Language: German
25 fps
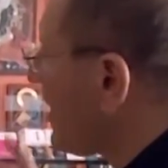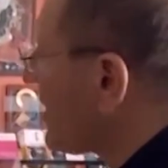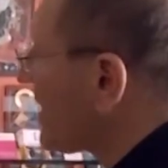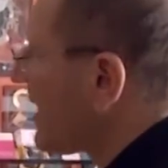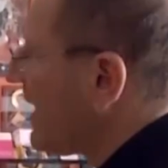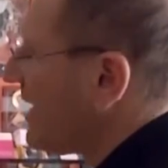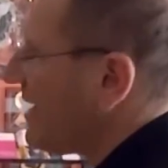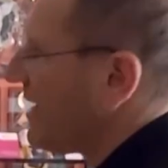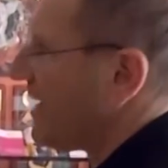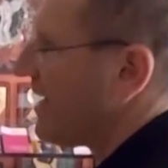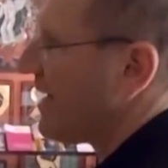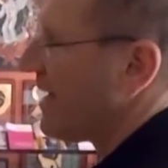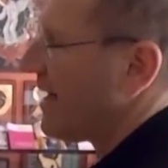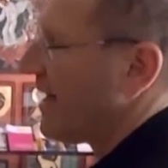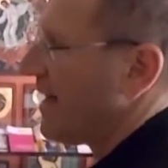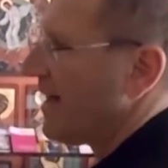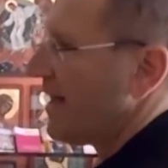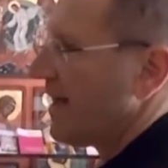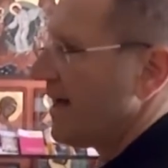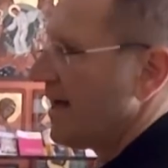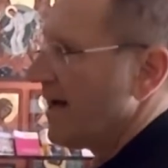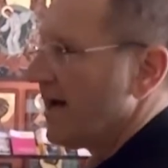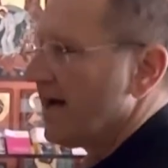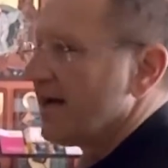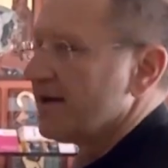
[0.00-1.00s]
auch eine
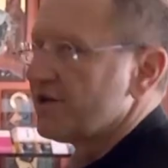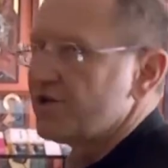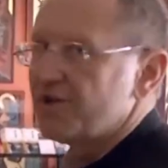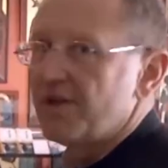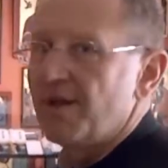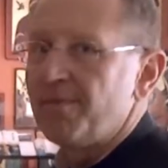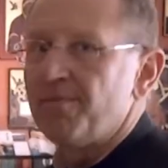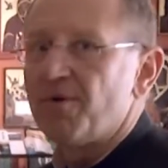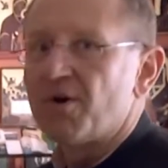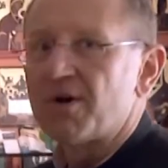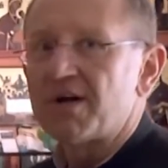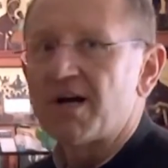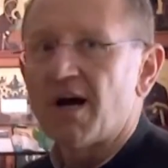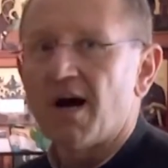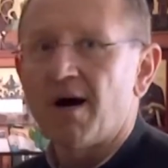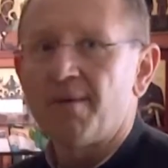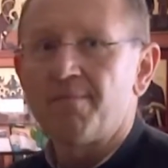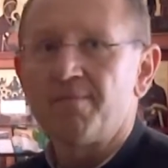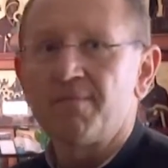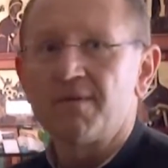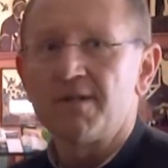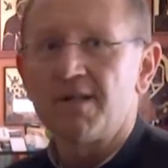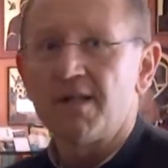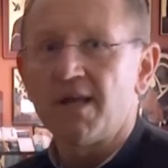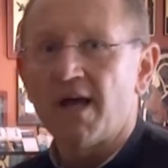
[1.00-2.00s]
äh, Stimmung
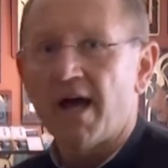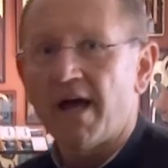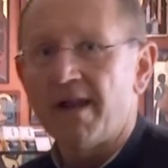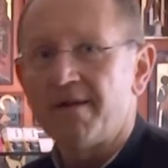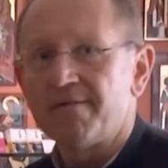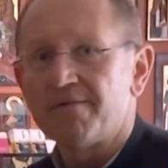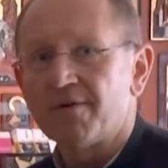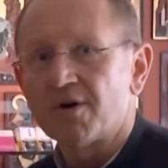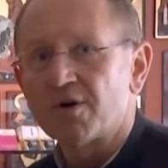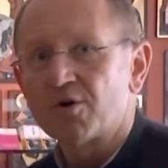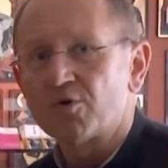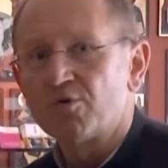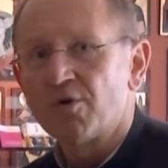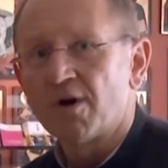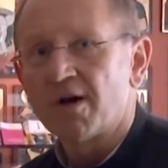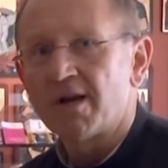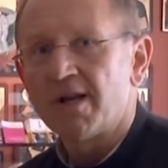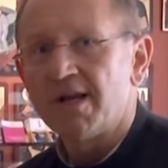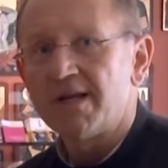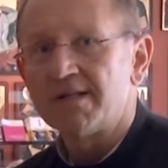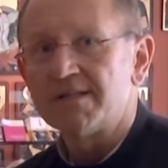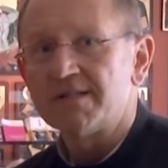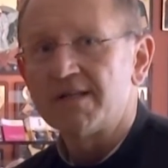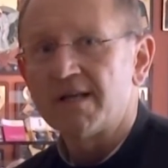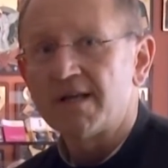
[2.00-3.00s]
haben, die einfach
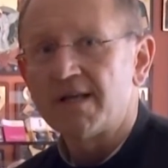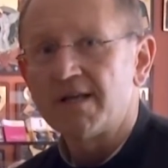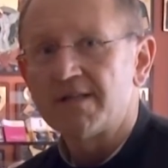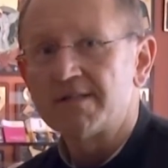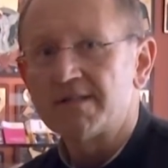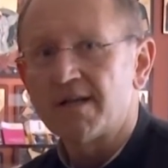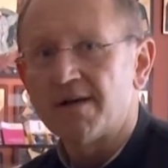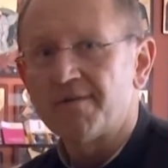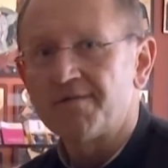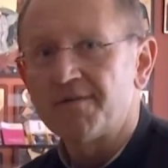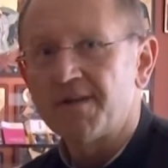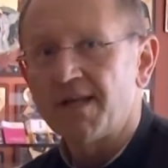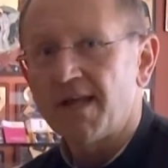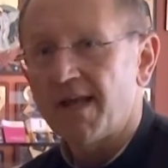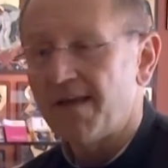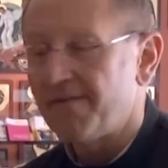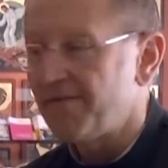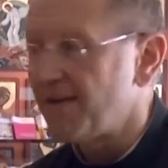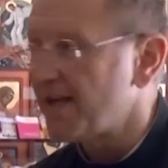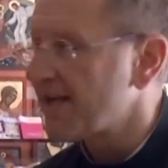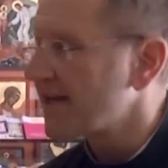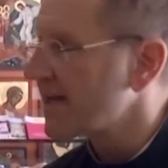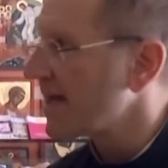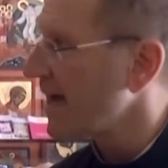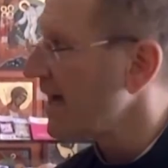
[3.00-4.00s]
durchlässig ist auf die
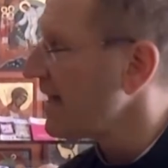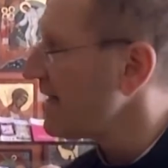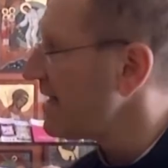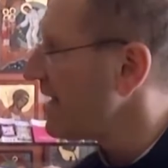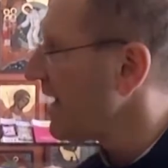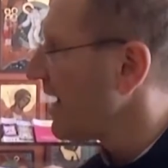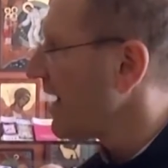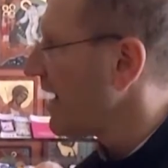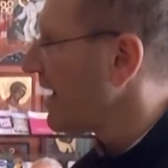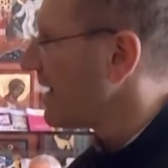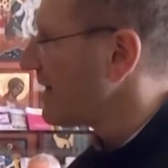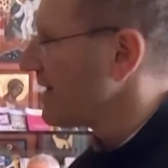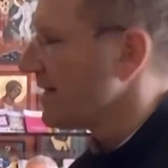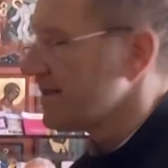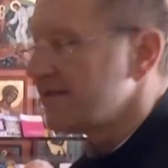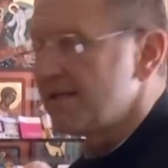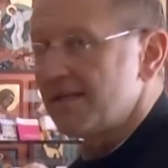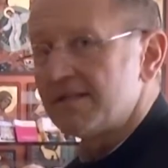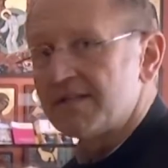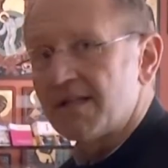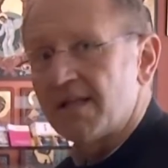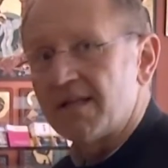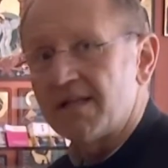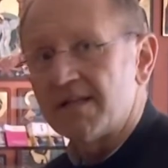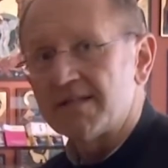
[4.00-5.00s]
Ewigkeit. Das
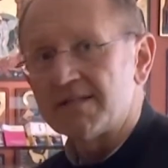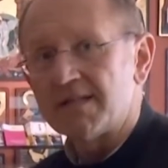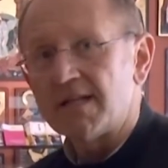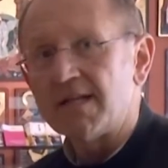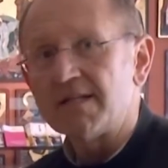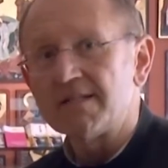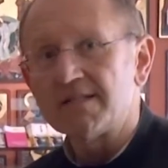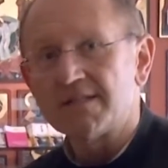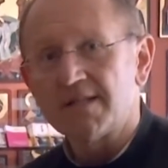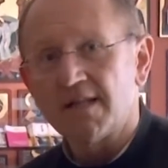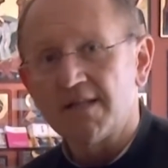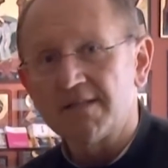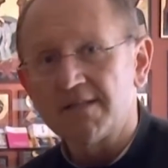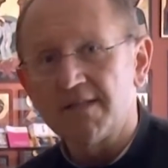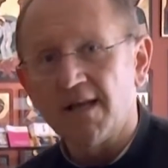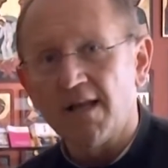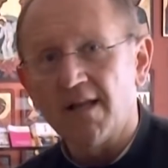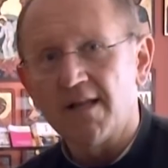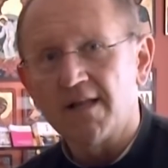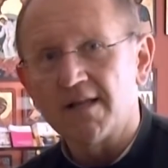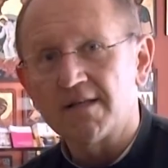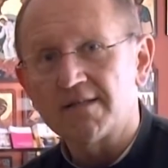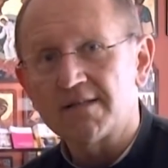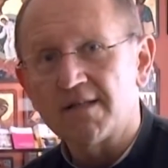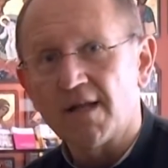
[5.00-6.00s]
ist ja das letzte
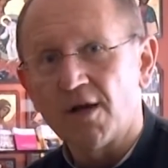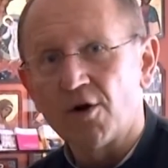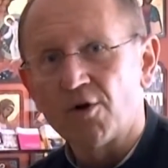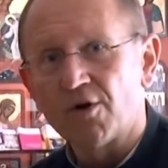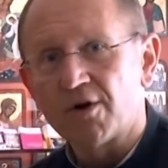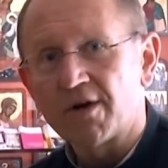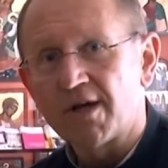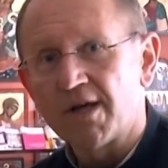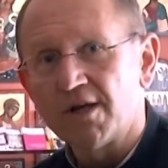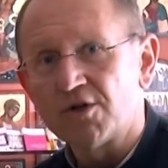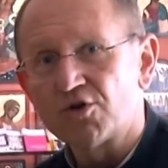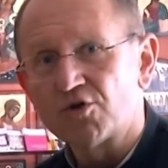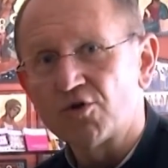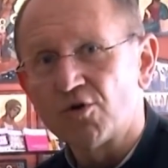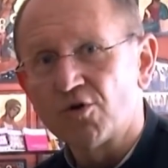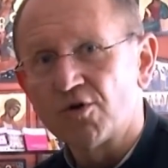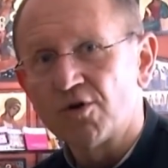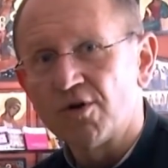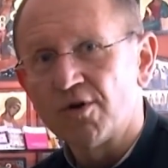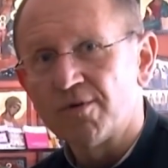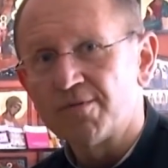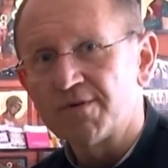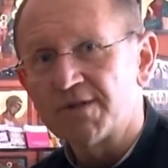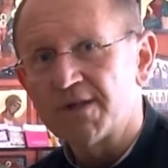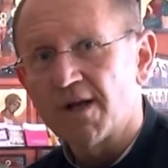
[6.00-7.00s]
Ziel des
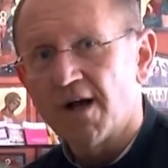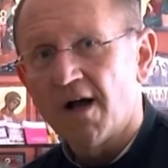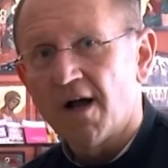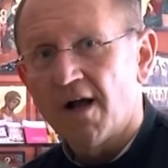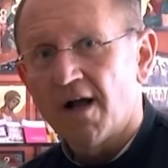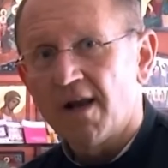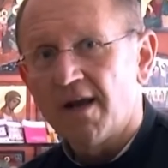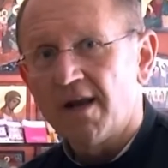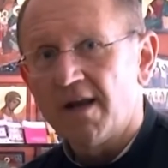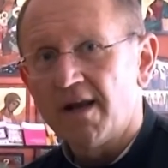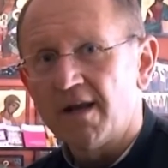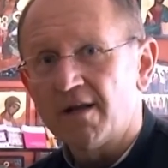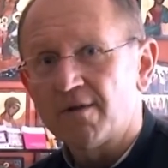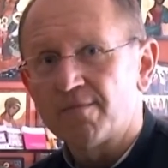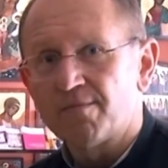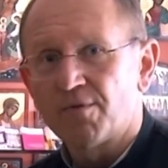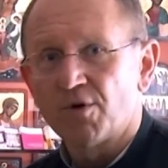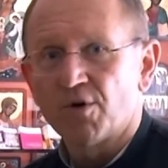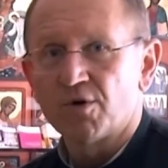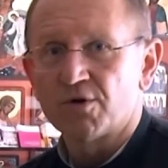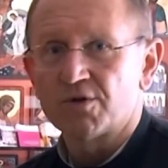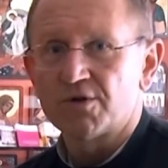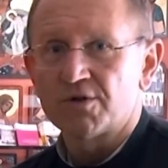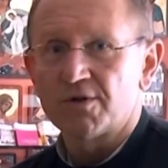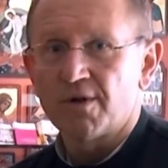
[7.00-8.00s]
Theologiestudiums, nicht
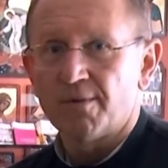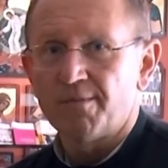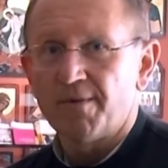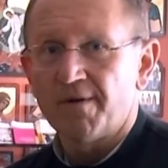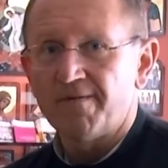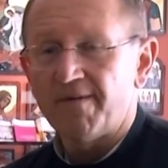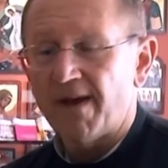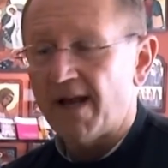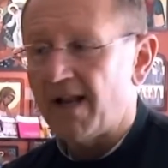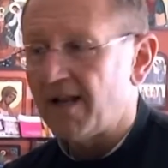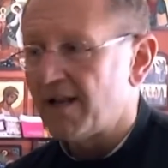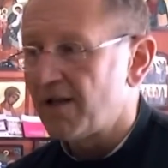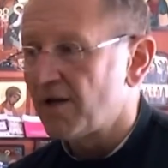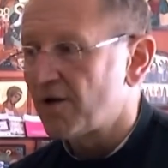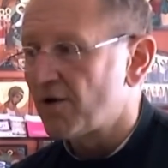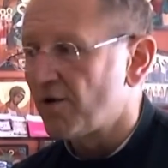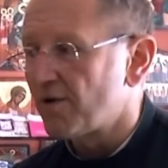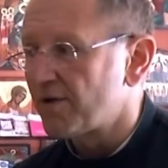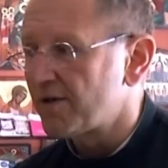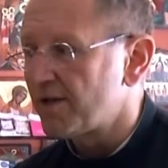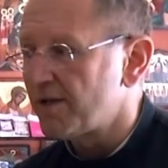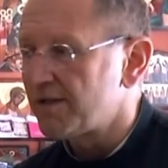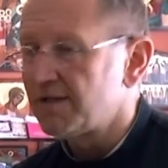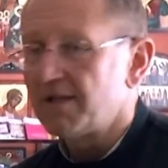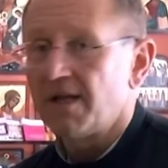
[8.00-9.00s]
bloß zur
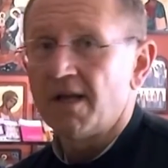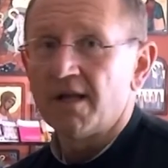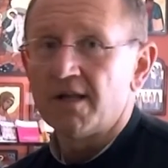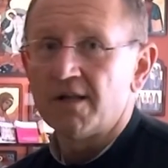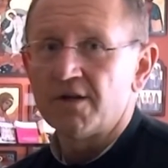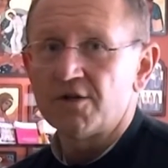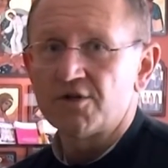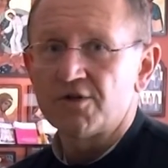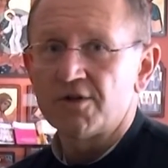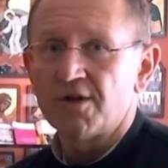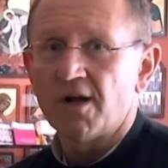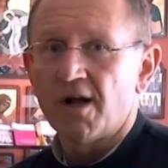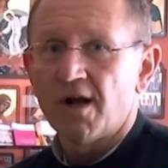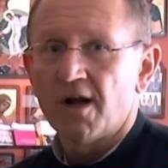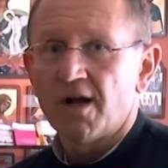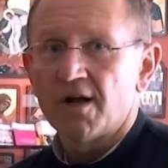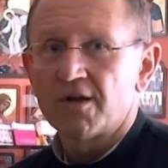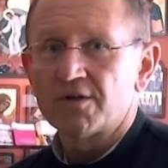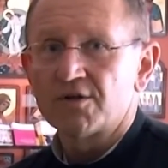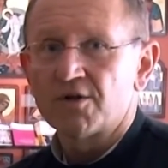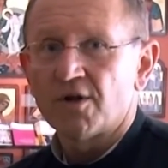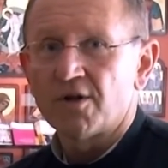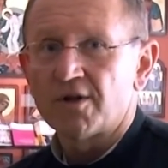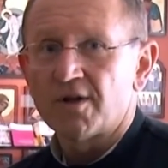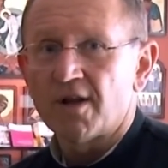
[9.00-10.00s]
Bewältigung des Irdischen,
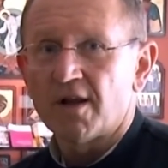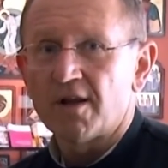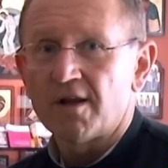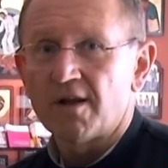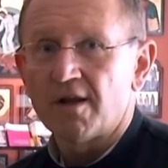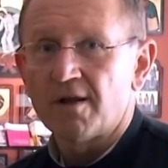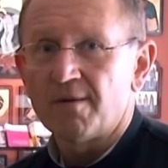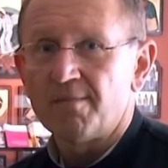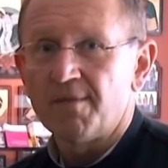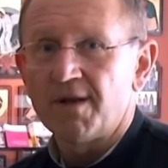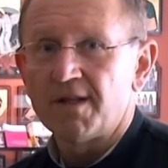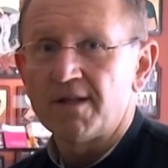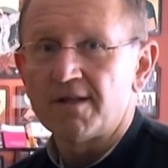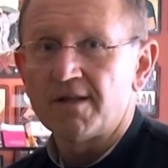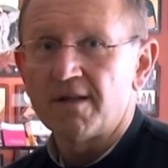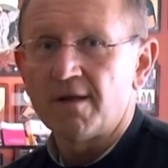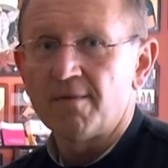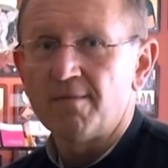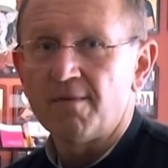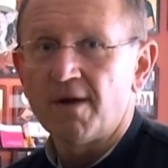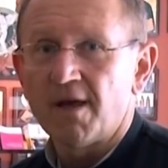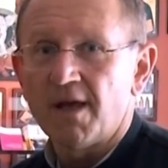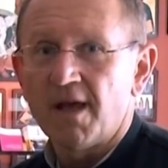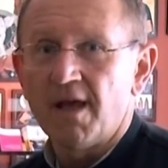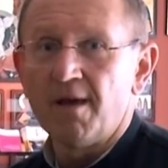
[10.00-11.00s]
sondern mit
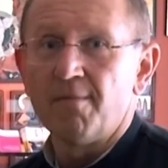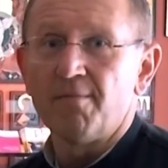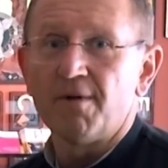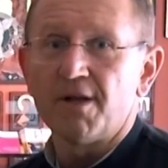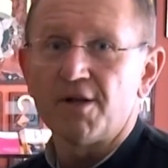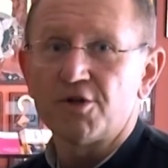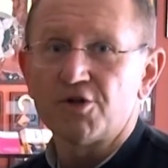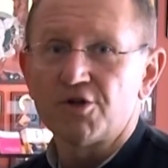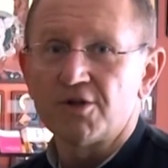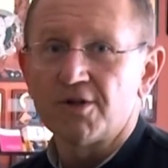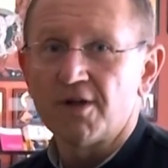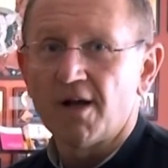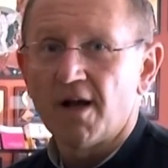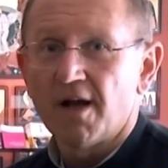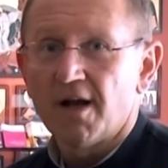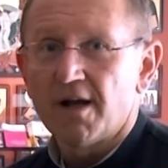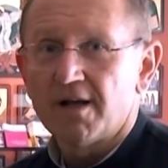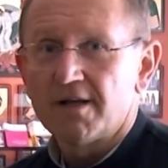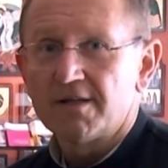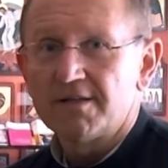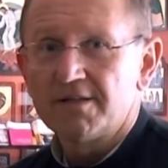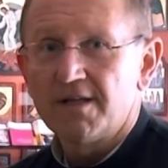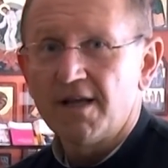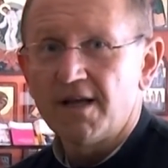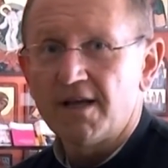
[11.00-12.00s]
dem himmlischen
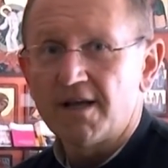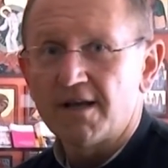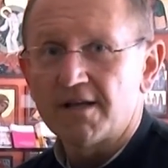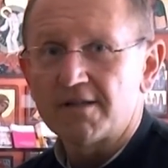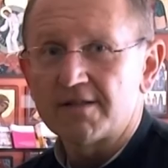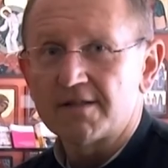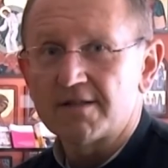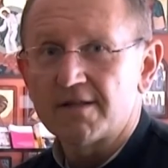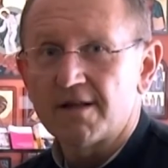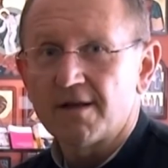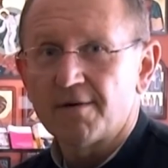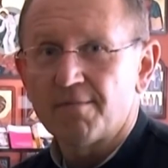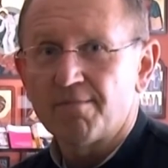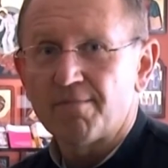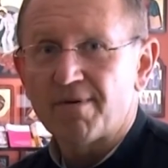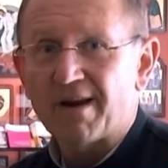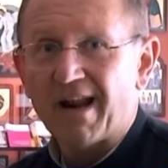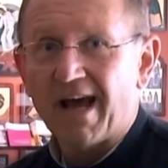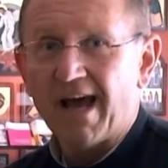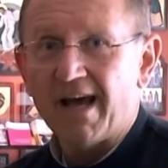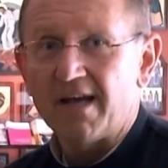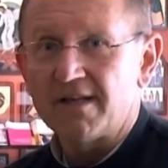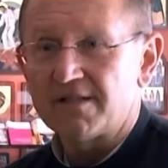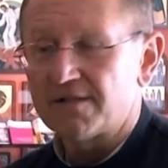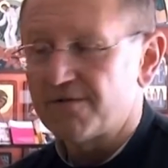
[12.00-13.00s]

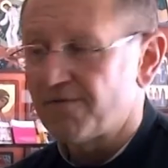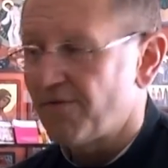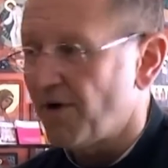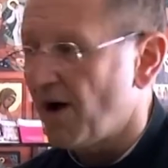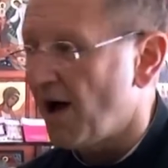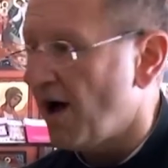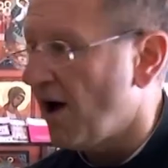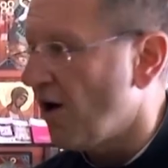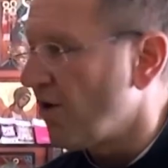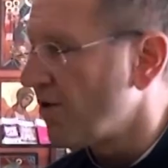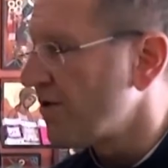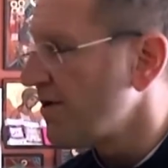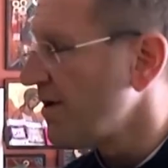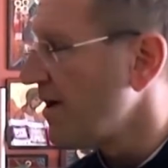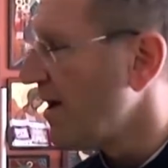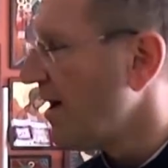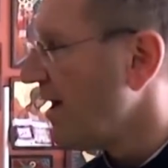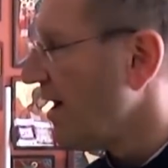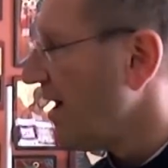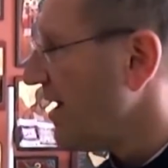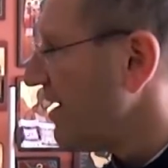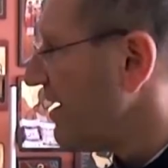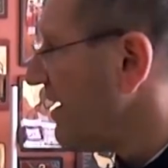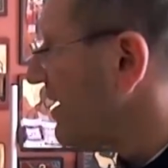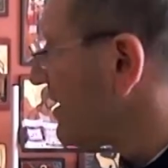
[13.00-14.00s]
Siegespreis vor Augen,
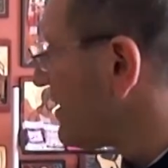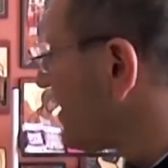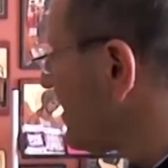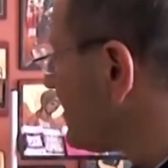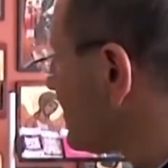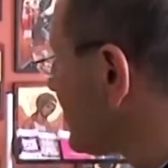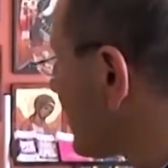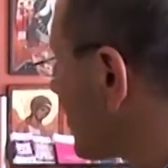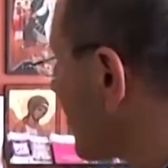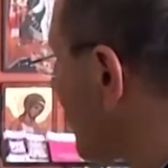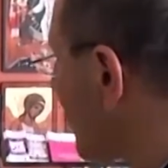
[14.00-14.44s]
nicht also